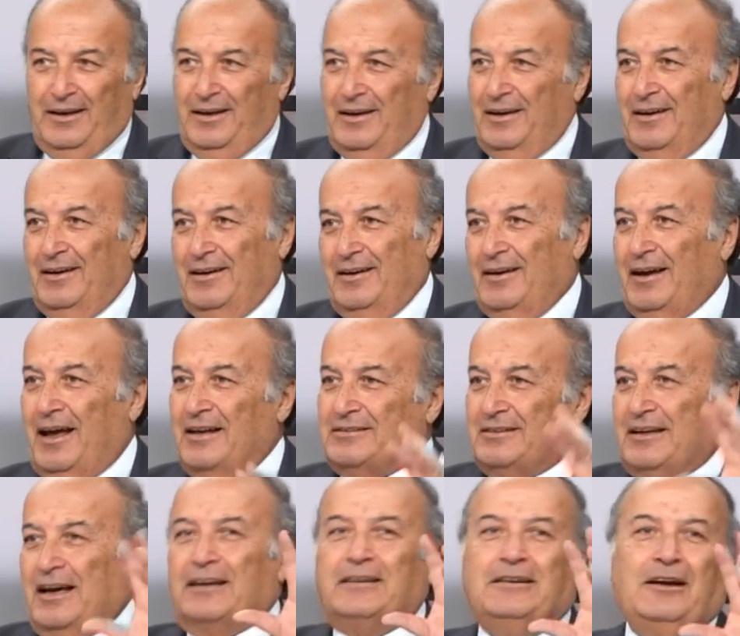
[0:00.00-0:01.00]
آه،
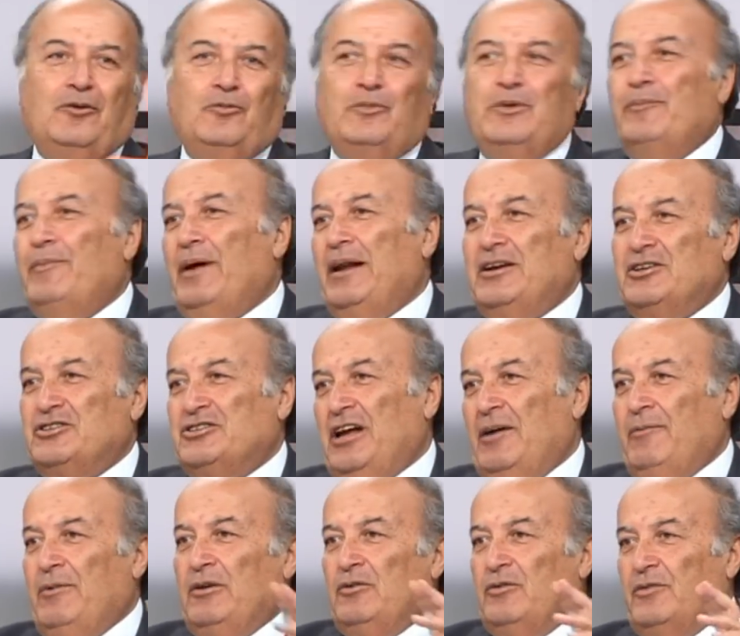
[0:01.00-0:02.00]
عسكرنا
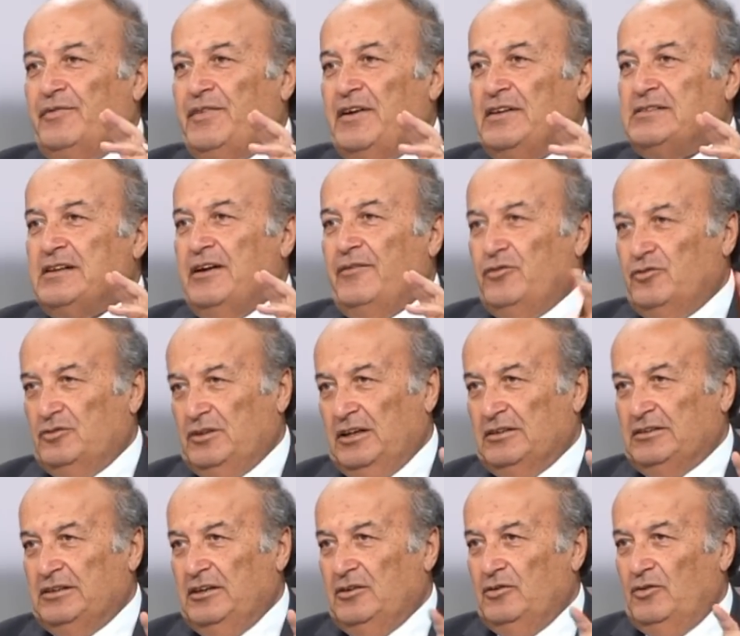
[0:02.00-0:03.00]
وبنبلش نعمل ونتفلسف
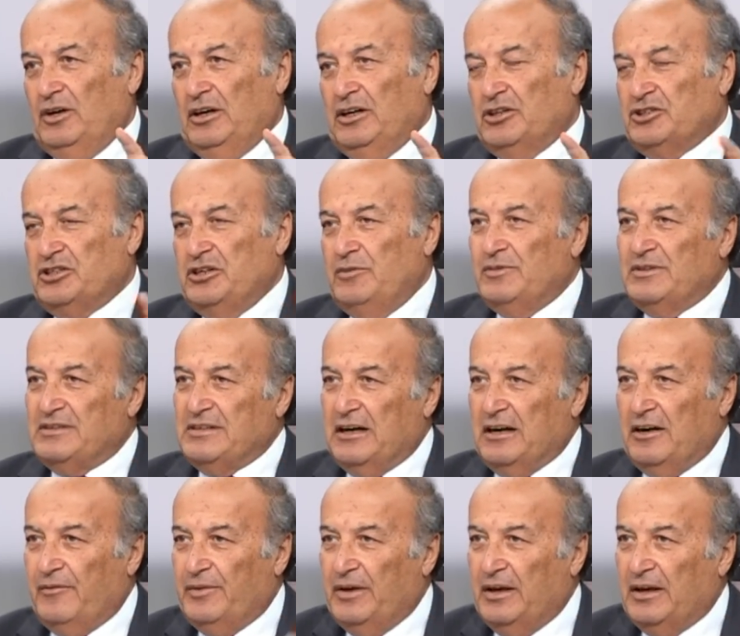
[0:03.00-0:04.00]
وتعطير واخر شيء
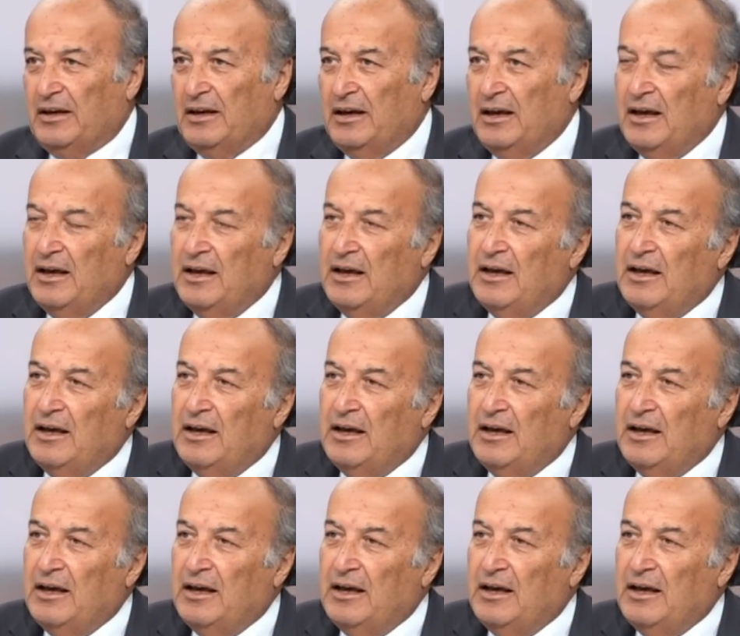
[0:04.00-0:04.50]
بنتصرف هيك بس